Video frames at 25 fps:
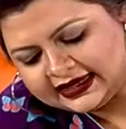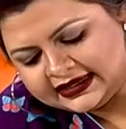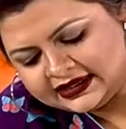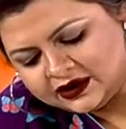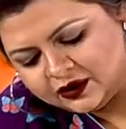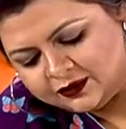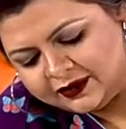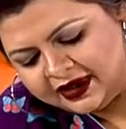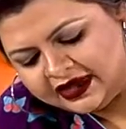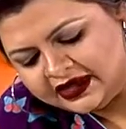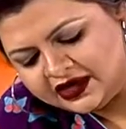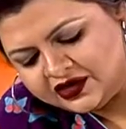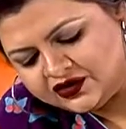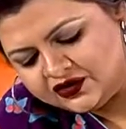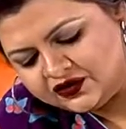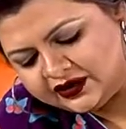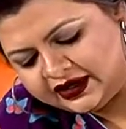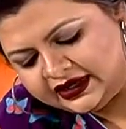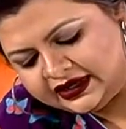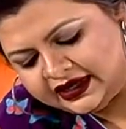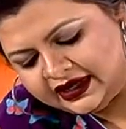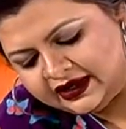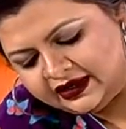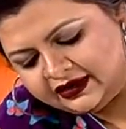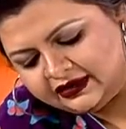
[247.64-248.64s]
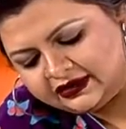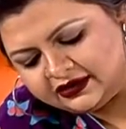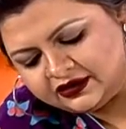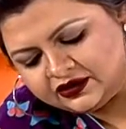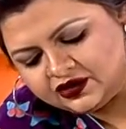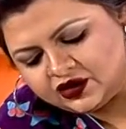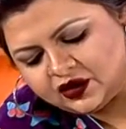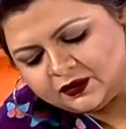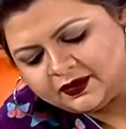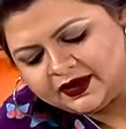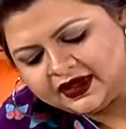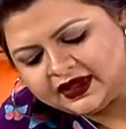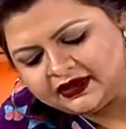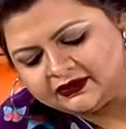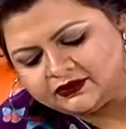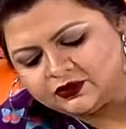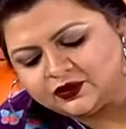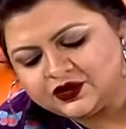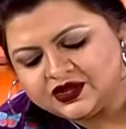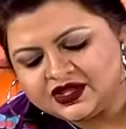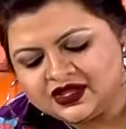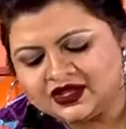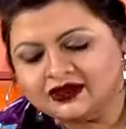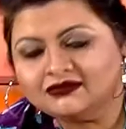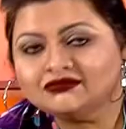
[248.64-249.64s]
এটাও ম্যান্ডেটরি না তবে
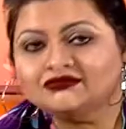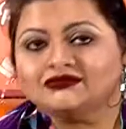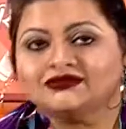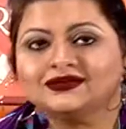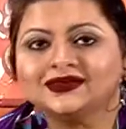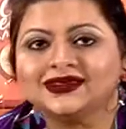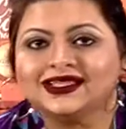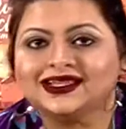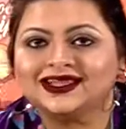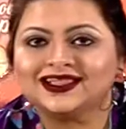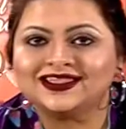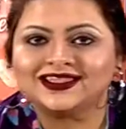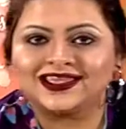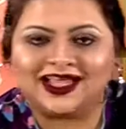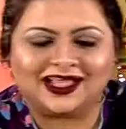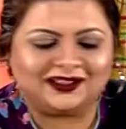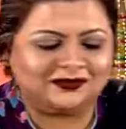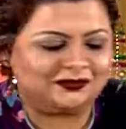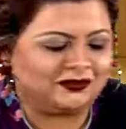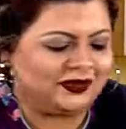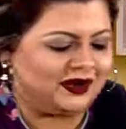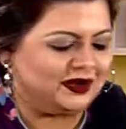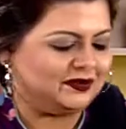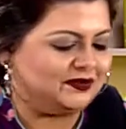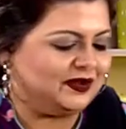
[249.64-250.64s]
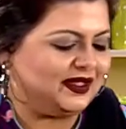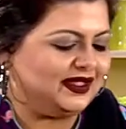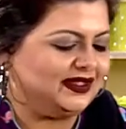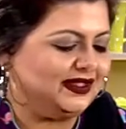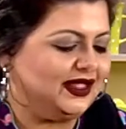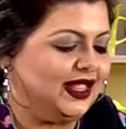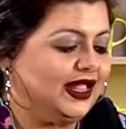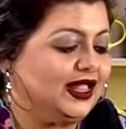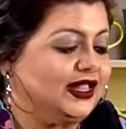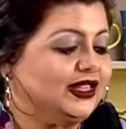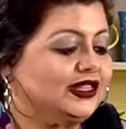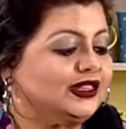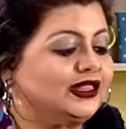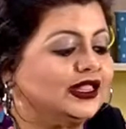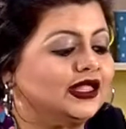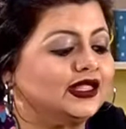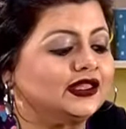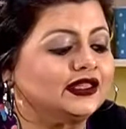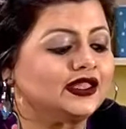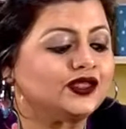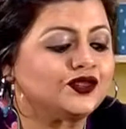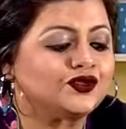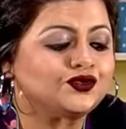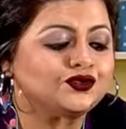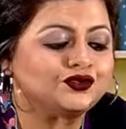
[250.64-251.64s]
ওই যে দিলে স্বাদ বাড়বে
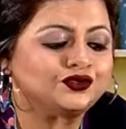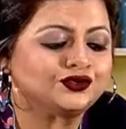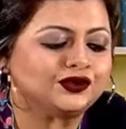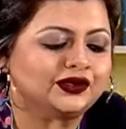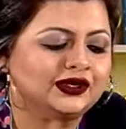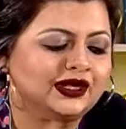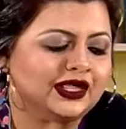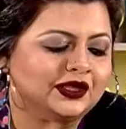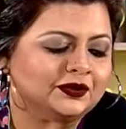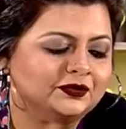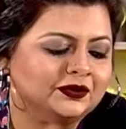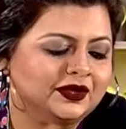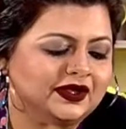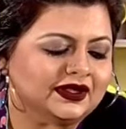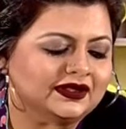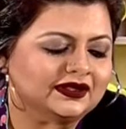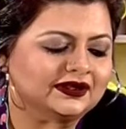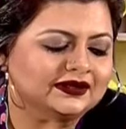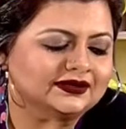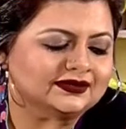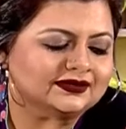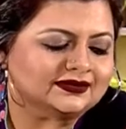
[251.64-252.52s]
দেখতে সুন্দর লাগবে